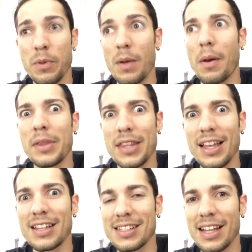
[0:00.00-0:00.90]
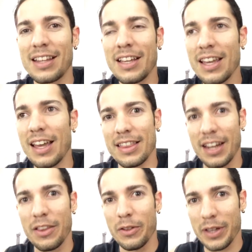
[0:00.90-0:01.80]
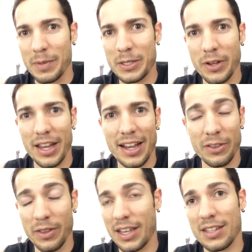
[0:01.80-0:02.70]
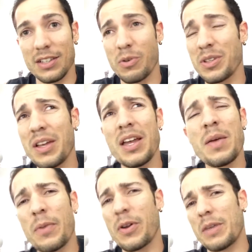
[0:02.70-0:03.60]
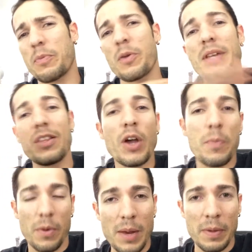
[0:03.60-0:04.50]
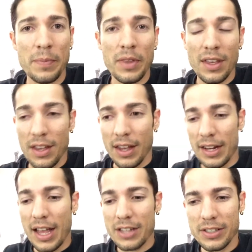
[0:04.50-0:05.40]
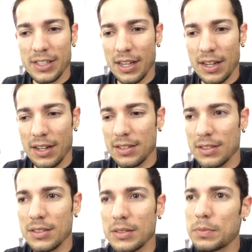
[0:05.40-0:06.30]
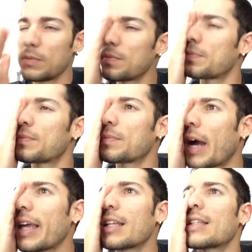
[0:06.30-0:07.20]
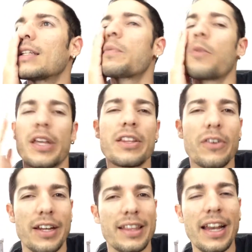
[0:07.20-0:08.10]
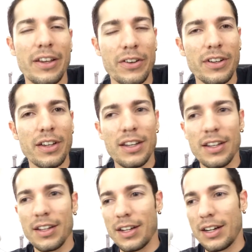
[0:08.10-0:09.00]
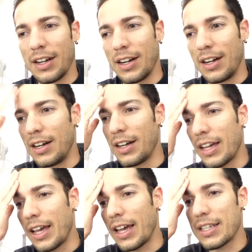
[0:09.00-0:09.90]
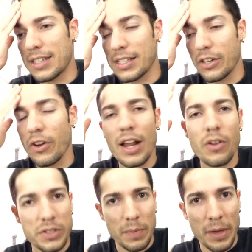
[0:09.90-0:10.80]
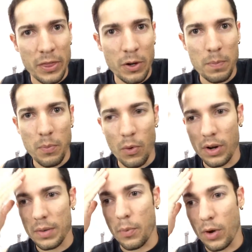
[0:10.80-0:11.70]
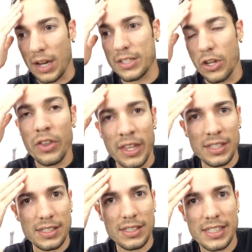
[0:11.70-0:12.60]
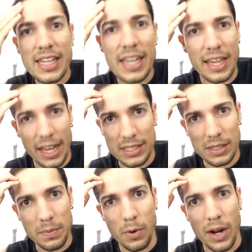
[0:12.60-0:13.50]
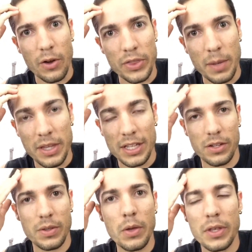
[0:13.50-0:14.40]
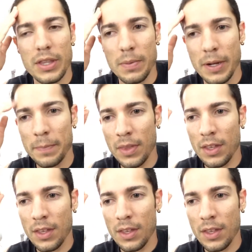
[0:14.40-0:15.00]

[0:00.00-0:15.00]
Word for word: Probablemente ya se están entrando de que me estoy quejando de que hacen ruidos. Pero por mí no hay problema. El caso es que mm, hay que tener poquito criterio. Ah, esta señora los demandó por, por lesiones psíquicas, por la contaminación auditiva.